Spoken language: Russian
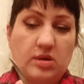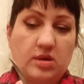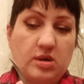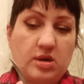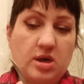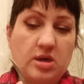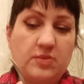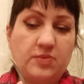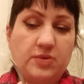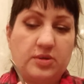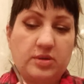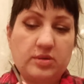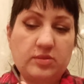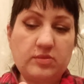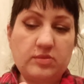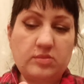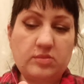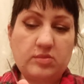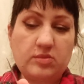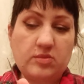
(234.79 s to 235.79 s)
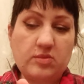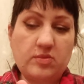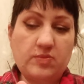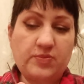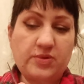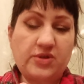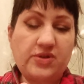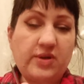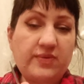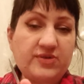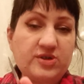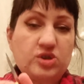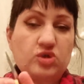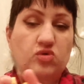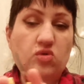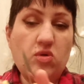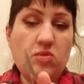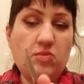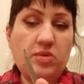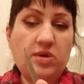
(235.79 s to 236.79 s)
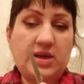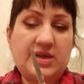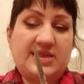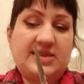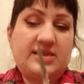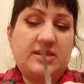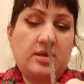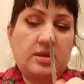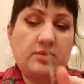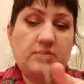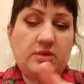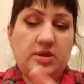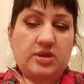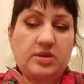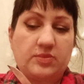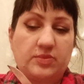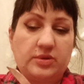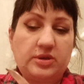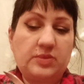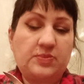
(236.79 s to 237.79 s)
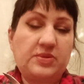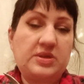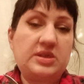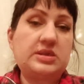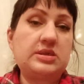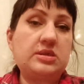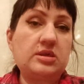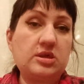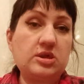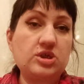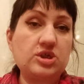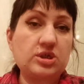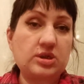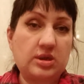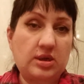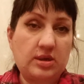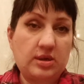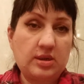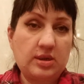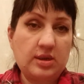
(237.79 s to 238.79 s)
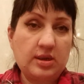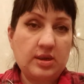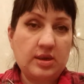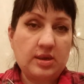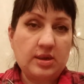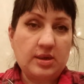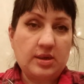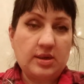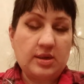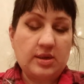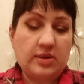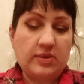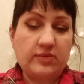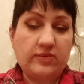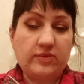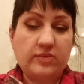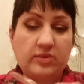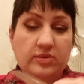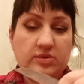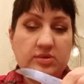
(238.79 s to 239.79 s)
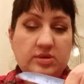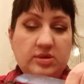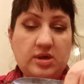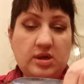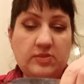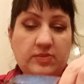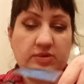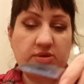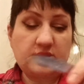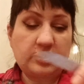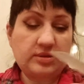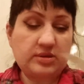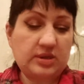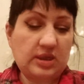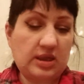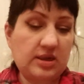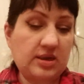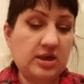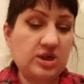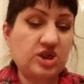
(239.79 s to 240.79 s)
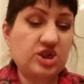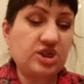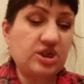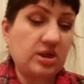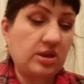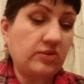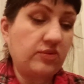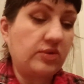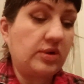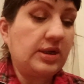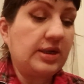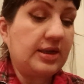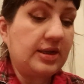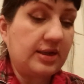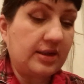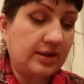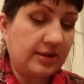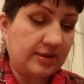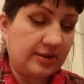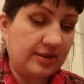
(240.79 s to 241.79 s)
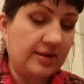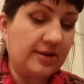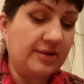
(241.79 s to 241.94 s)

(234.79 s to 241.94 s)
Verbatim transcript: как бы продавцом, кассиром это было престижно. Вот, как бы торгаши рулили.